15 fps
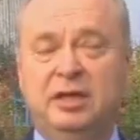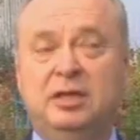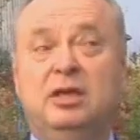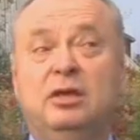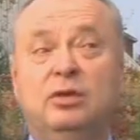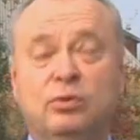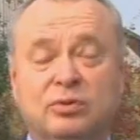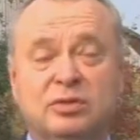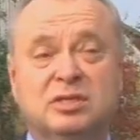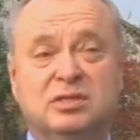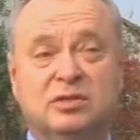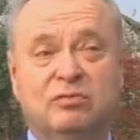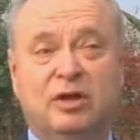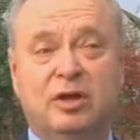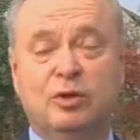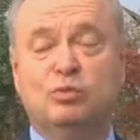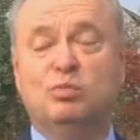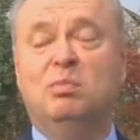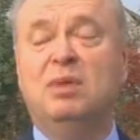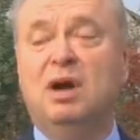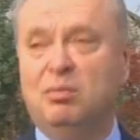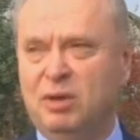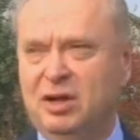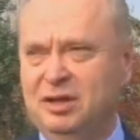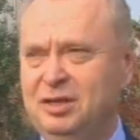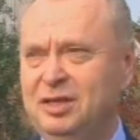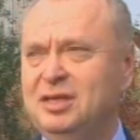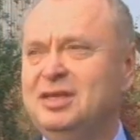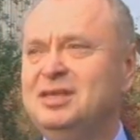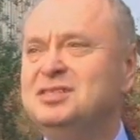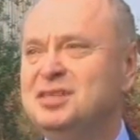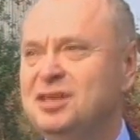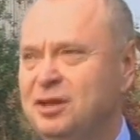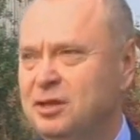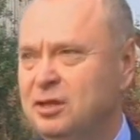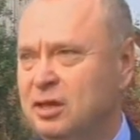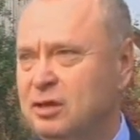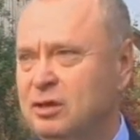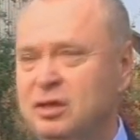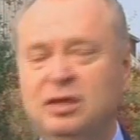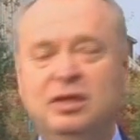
Они ее называют «мама» искренне.